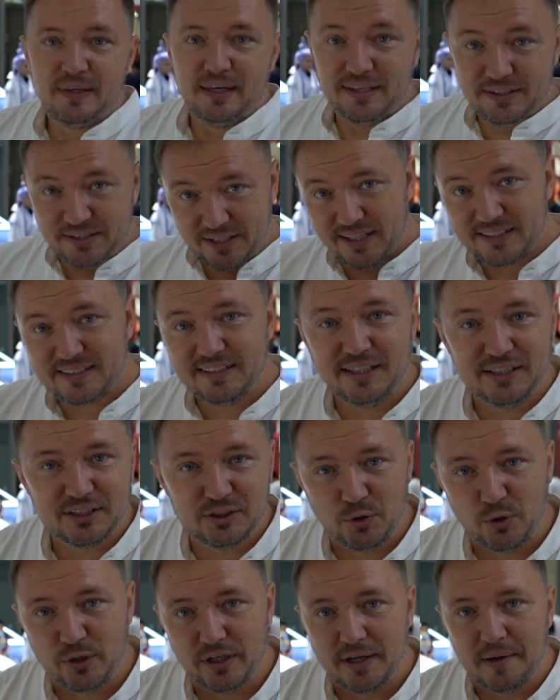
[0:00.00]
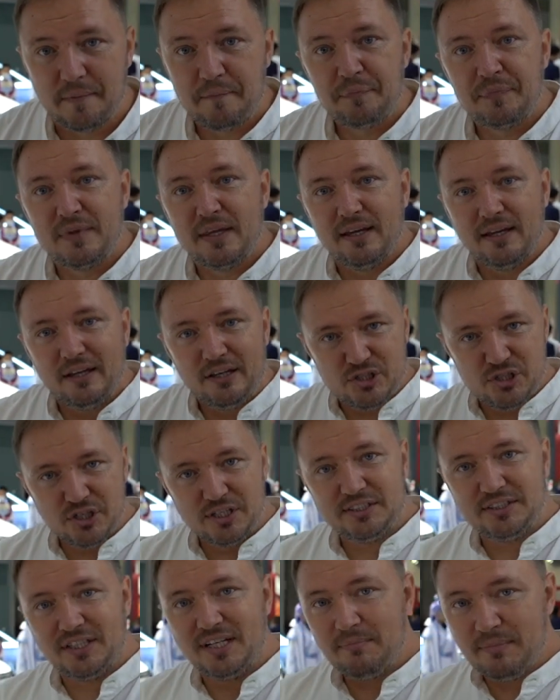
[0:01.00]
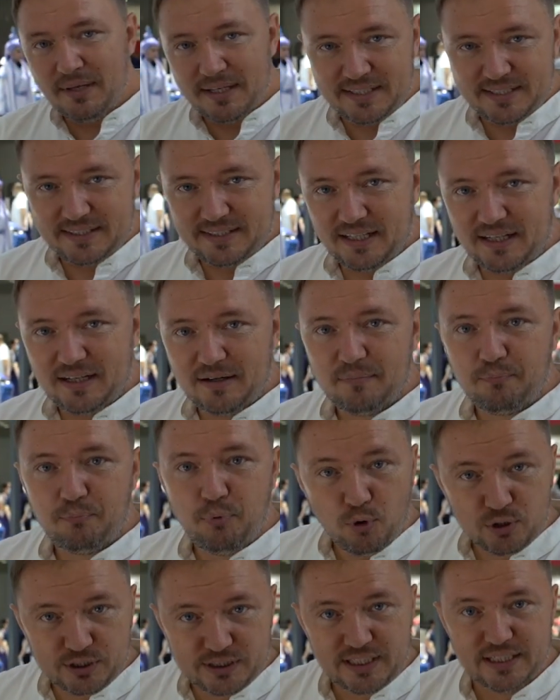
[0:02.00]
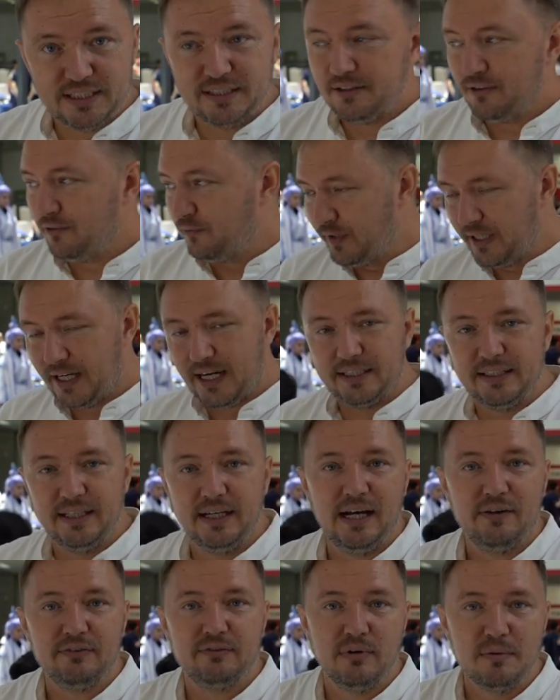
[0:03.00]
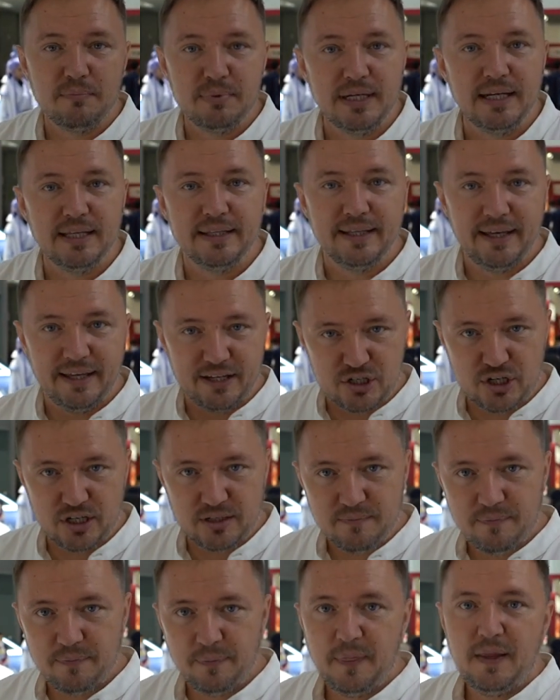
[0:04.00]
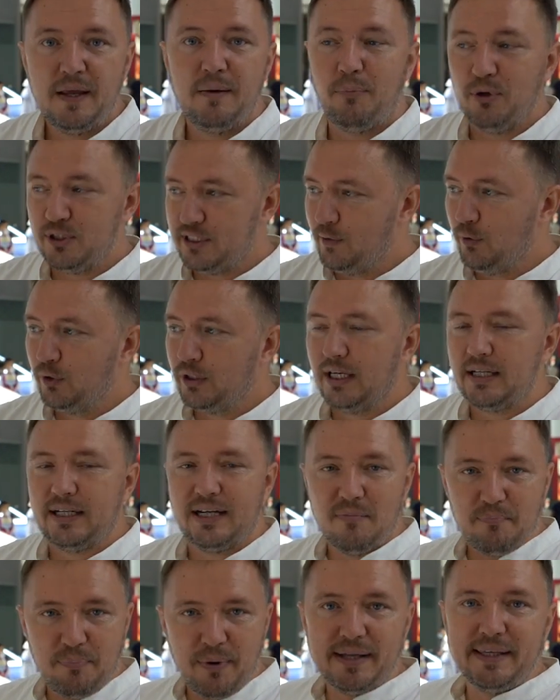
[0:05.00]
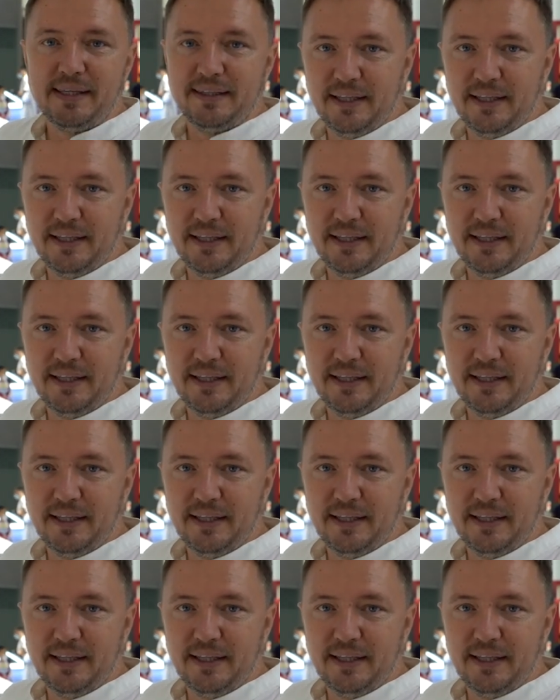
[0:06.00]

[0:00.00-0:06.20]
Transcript: Интересная история. Через три месяца после выхода автомобиля Неджа, после того, как компания